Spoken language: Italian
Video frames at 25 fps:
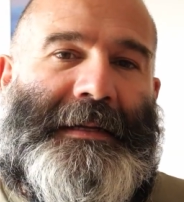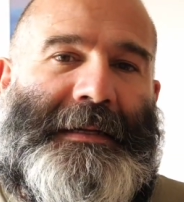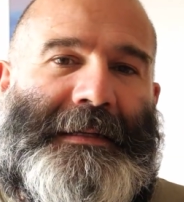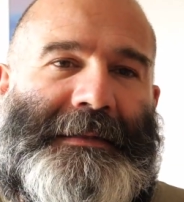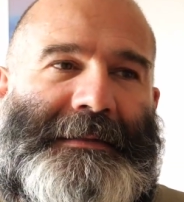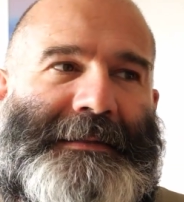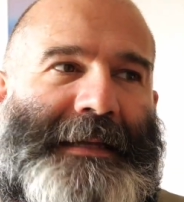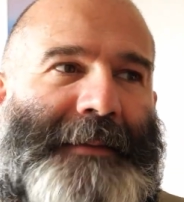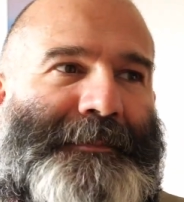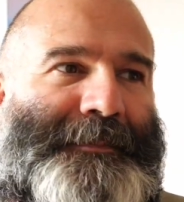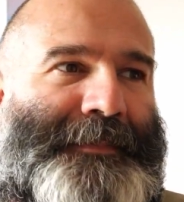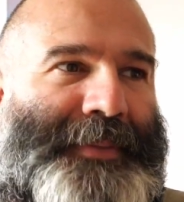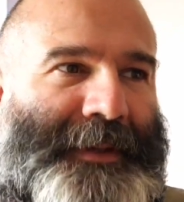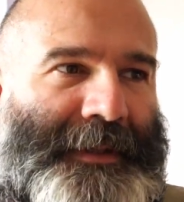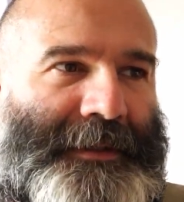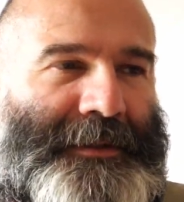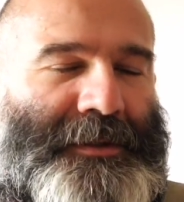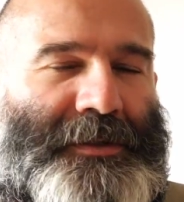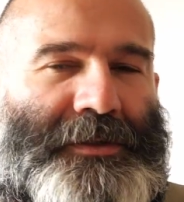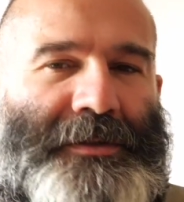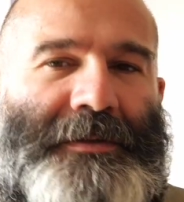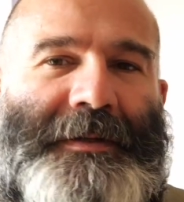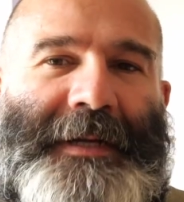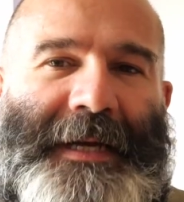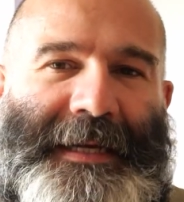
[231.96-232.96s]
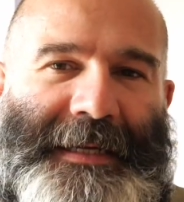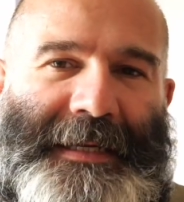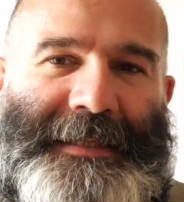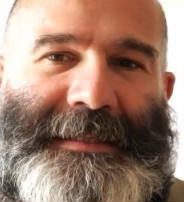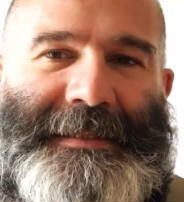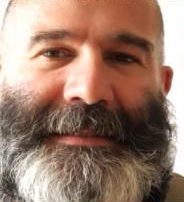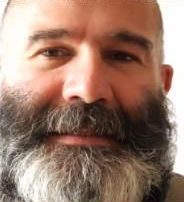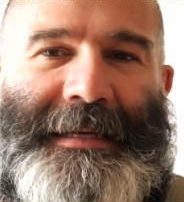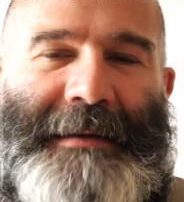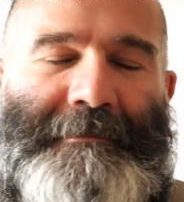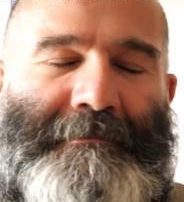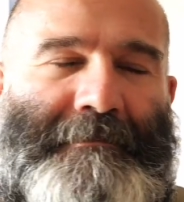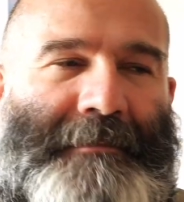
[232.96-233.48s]
Da persona che
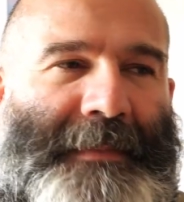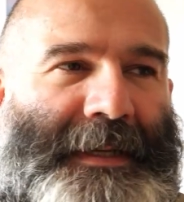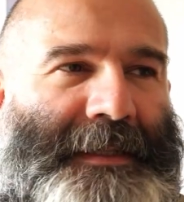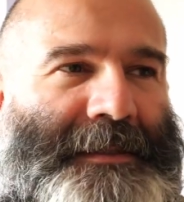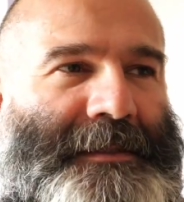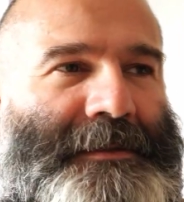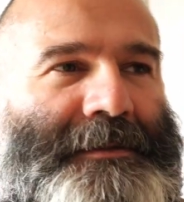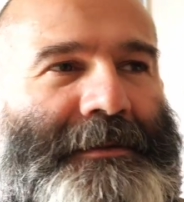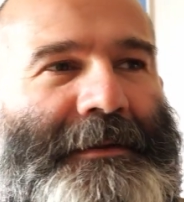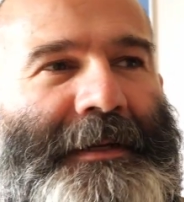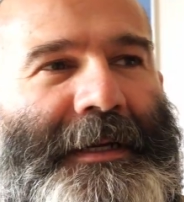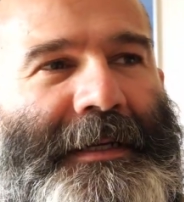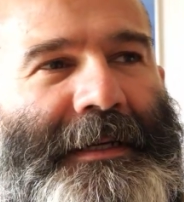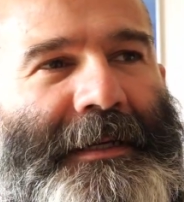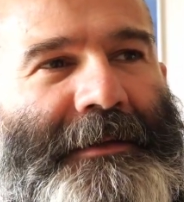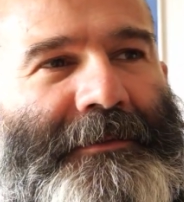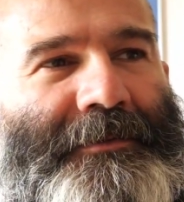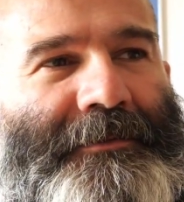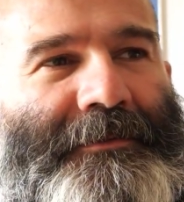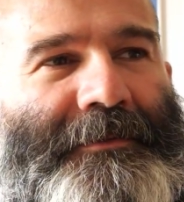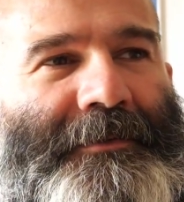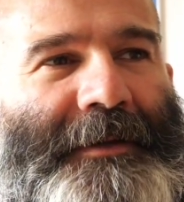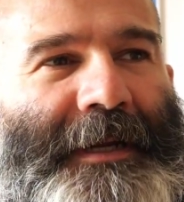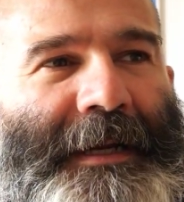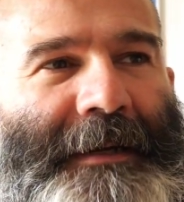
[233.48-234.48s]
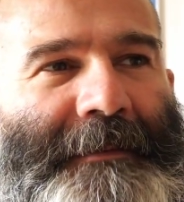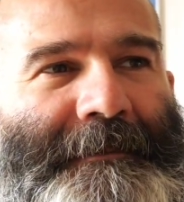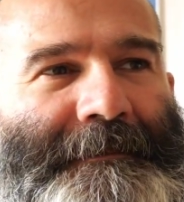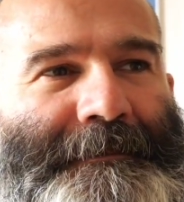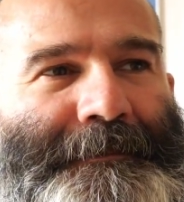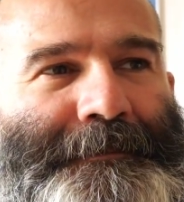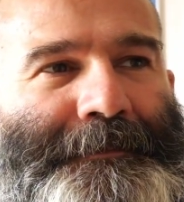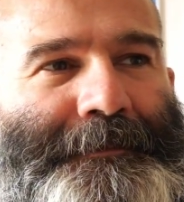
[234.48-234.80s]
sta in mezzo alla natura,